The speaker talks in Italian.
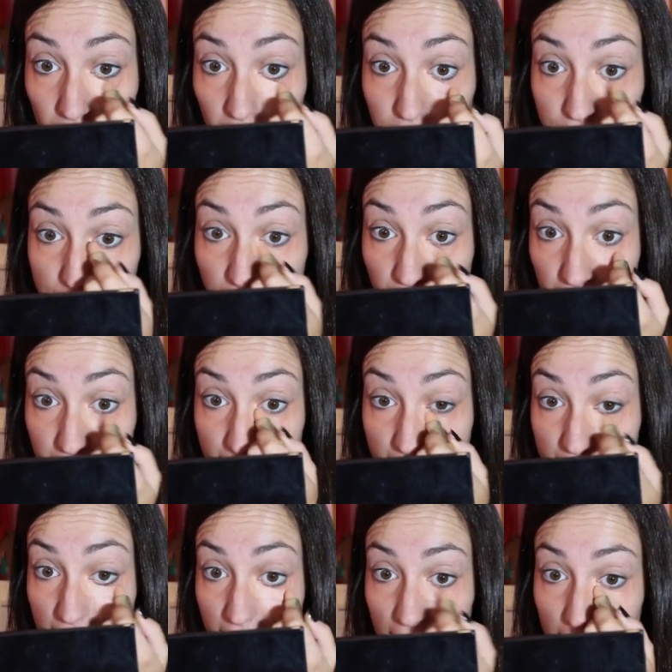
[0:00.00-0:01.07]

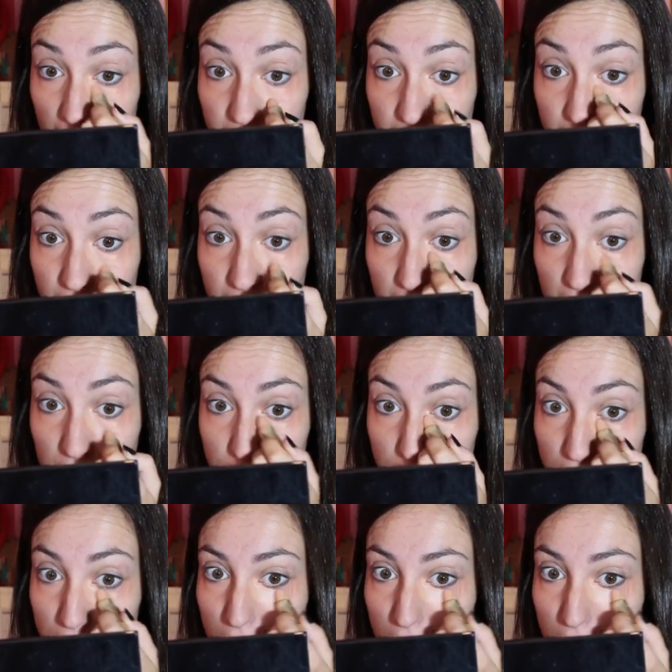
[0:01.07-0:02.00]
Infatti, ehm,